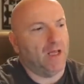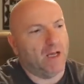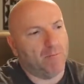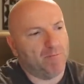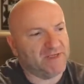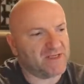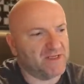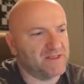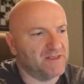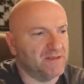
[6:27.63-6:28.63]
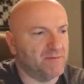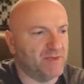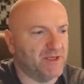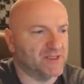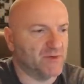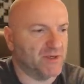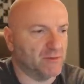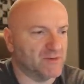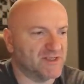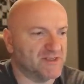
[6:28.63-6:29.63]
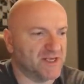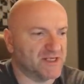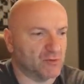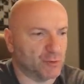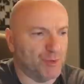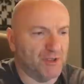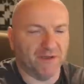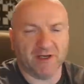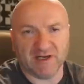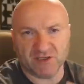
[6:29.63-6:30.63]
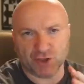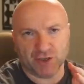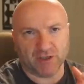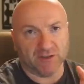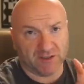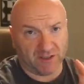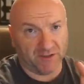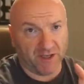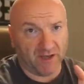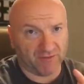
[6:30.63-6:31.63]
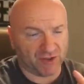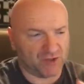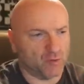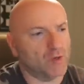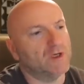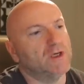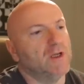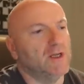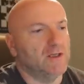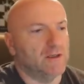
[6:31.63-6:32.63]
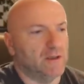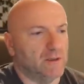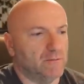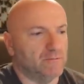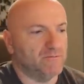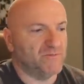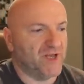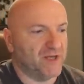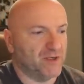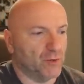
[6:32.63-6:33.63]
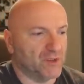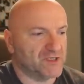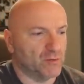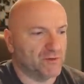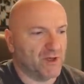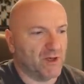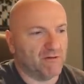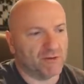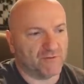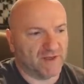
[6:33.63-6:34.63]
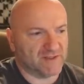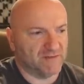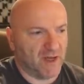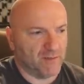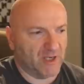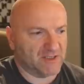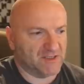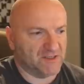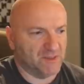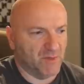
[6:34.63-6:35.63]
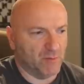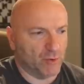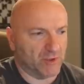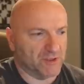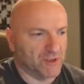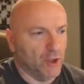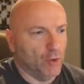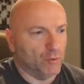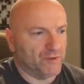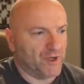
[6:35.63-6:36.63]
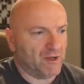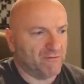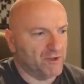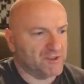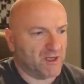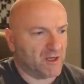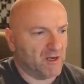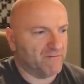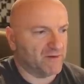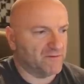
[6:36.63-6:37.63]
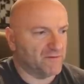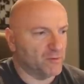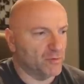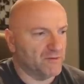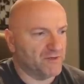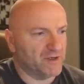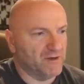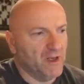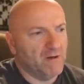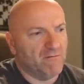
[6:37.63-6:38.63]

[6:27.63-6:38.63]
Ähm, besser ist hier, die Pläne zu ändern und C6 zu spielen, den klassischen skandinavischen zug ähm, der den Rückzug der schwarzen Dame nach C7 ermöglicht. Und danach würde ich sagen, einfach die Figuren entwickeln.